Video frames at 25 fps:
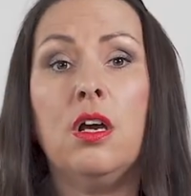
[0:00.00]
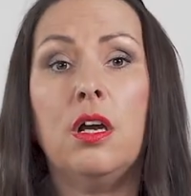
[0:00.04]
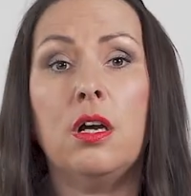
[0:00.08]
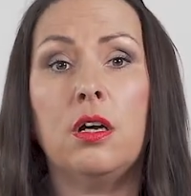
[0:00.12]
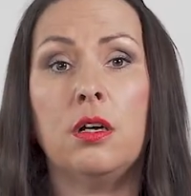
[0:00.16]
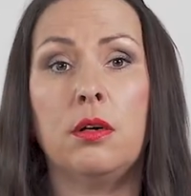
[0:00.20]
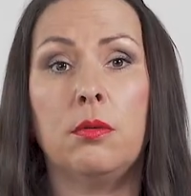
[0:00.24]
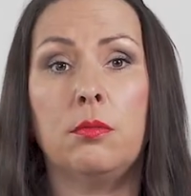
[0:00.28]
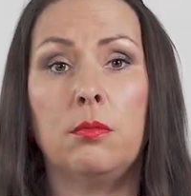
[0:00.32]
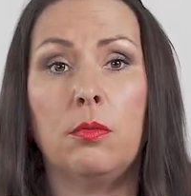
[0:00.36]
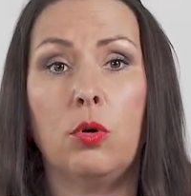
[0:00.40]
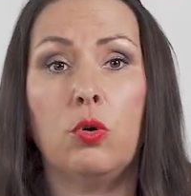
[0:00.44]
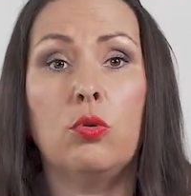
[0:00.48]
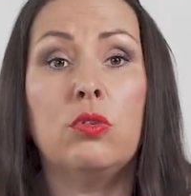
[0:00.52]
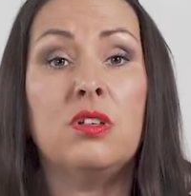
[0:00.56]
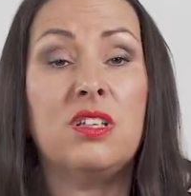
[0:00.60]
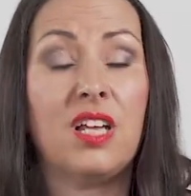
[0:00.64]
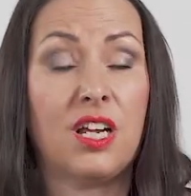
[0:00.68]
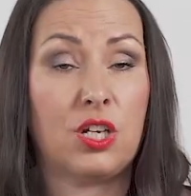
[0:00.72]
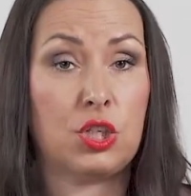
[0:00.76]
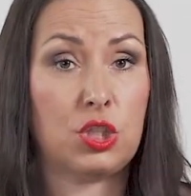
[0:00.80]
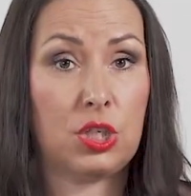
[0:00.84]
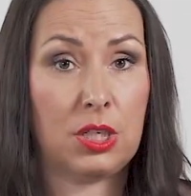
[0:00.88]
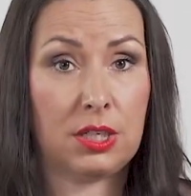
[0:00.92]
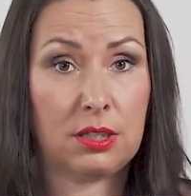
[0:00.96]
ähm,
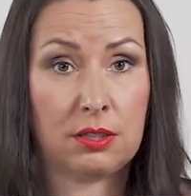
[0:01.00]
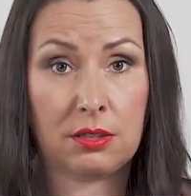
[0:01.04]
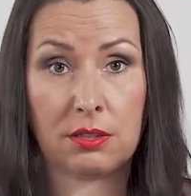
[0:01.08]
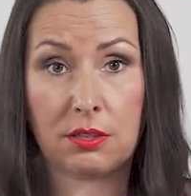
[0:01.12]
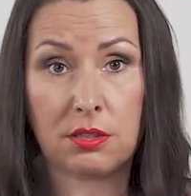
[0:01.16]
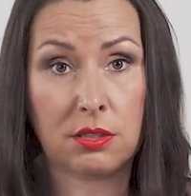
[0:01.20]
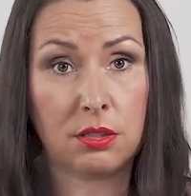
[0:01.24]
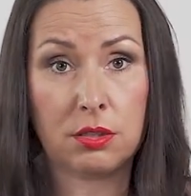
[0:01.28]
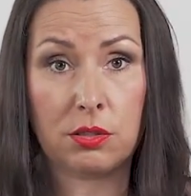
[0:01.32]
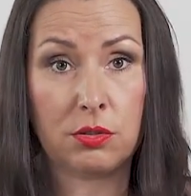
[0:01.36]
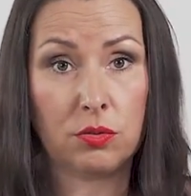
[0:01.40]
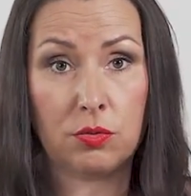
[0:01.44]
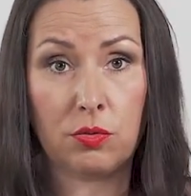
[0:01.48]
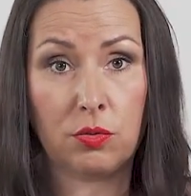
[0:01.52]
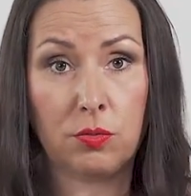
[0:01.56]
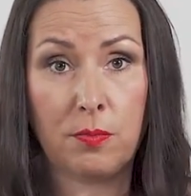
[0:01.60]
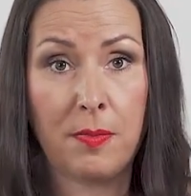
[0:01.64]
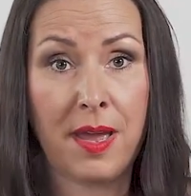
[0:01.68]
Unterschieden zu